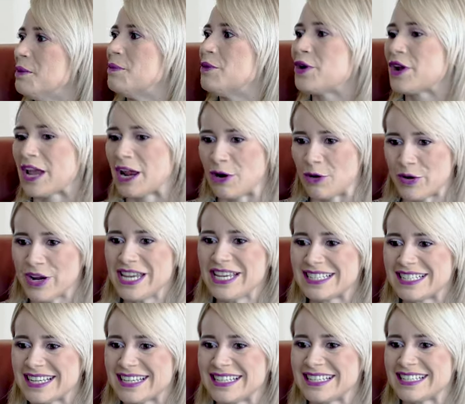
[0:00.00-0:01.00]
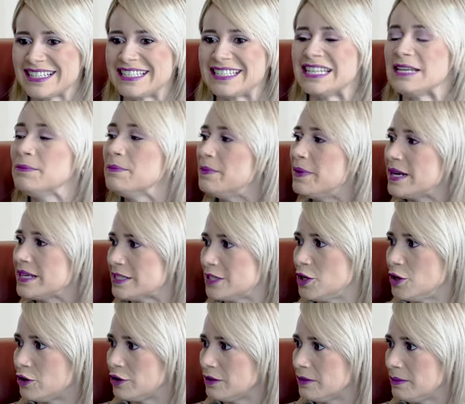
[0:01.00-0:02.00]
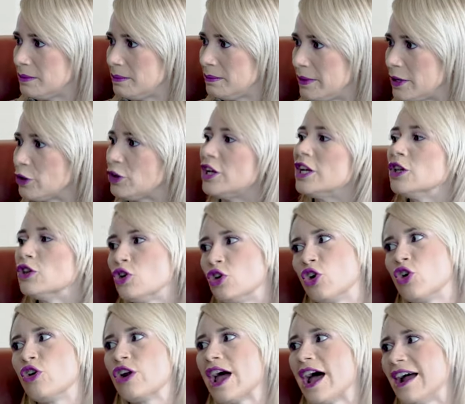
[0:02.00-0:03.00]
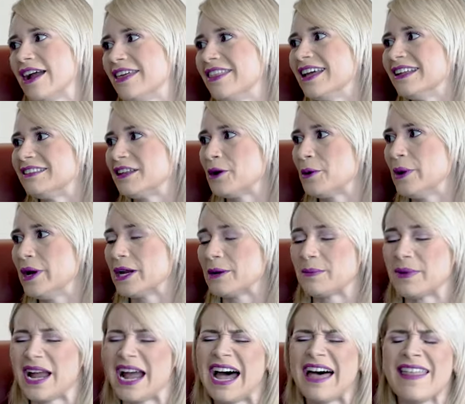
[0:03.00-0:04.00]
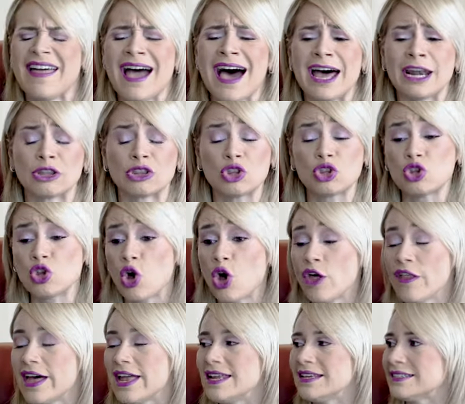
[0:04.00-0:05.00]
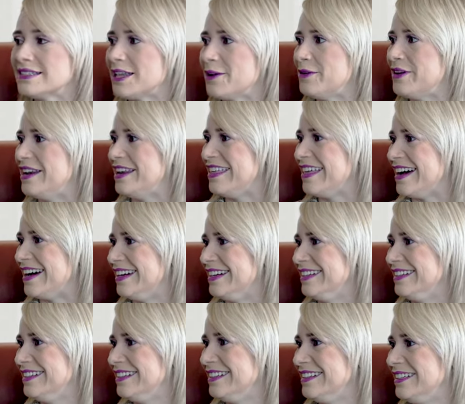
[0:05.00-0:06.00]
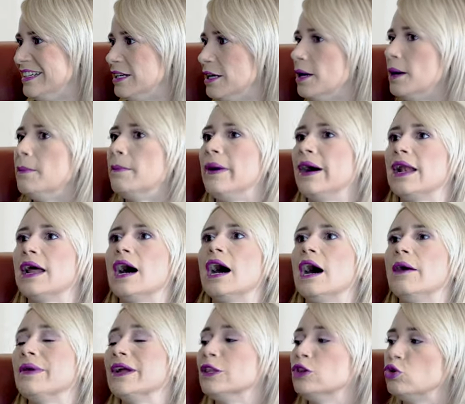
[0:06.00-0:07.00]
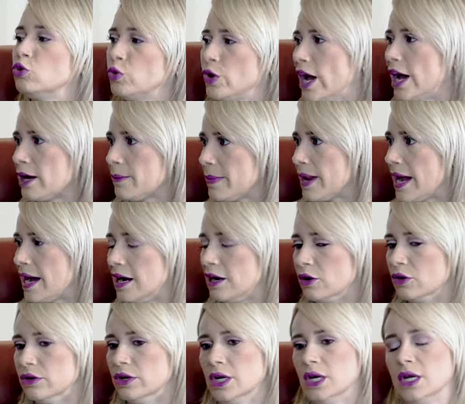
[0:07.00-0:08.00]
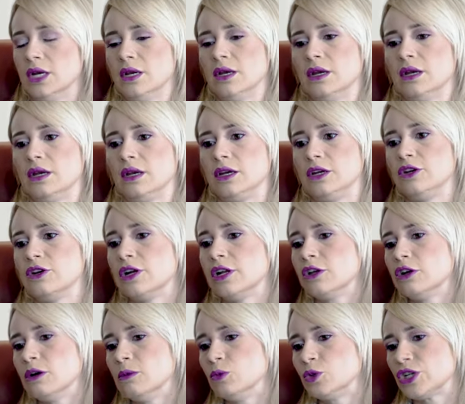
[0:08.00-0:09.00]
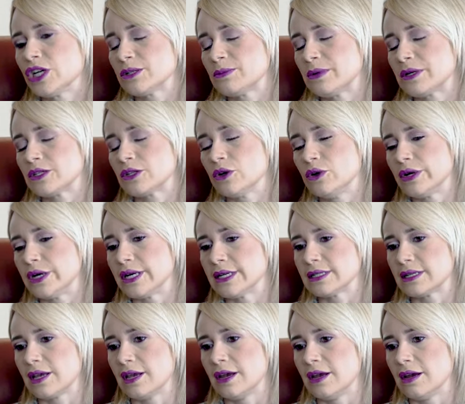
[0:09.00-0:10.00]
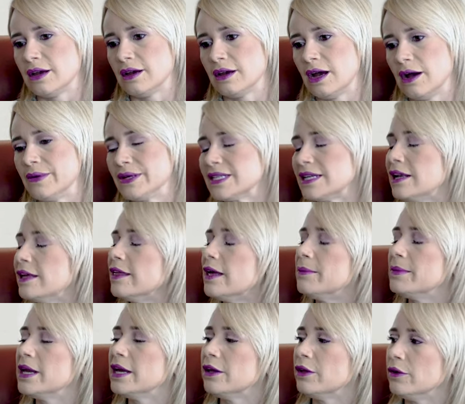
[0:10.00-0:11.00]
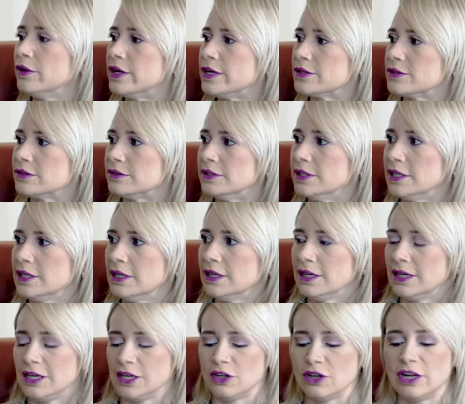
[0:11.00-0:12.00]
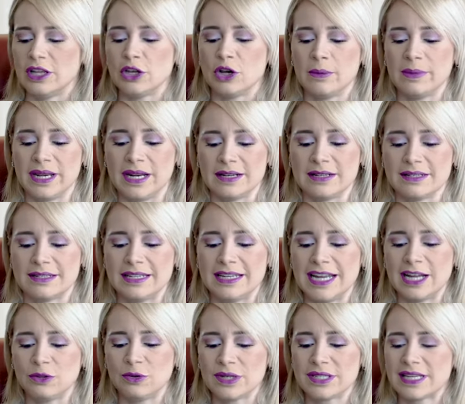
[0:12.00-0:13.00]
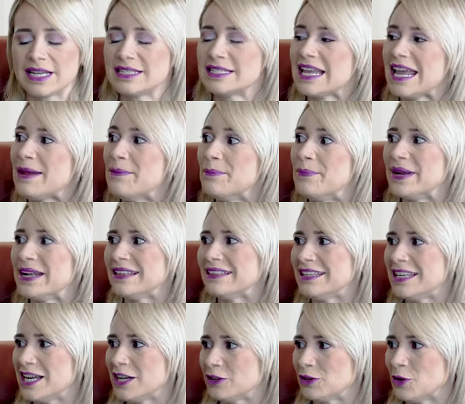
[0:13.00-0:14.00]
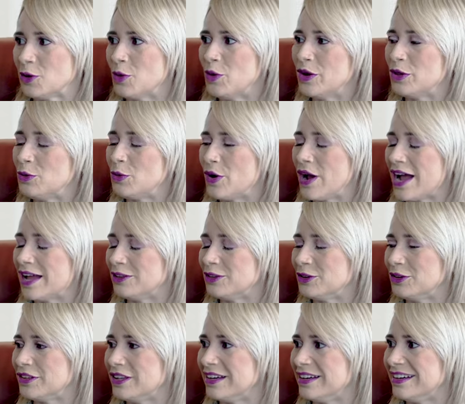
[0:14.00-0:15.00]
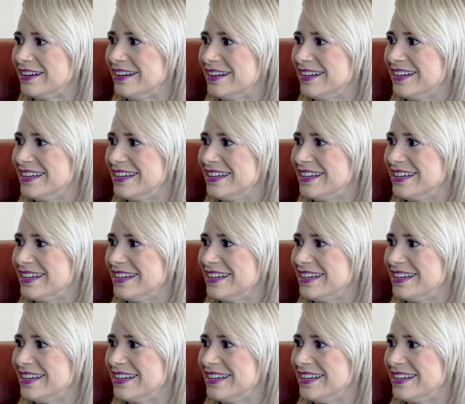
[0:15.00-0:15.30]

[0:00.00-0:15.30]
porque lo hice sin presión, pero teniendo el coraje de atreverme a dejar toda la estabilidad para aventurarme a algo. Y yo le digo a muchas personas que a veces les da miedo eso. Y yo le digo, mira, si ya tú estás emprendiendo o educándote,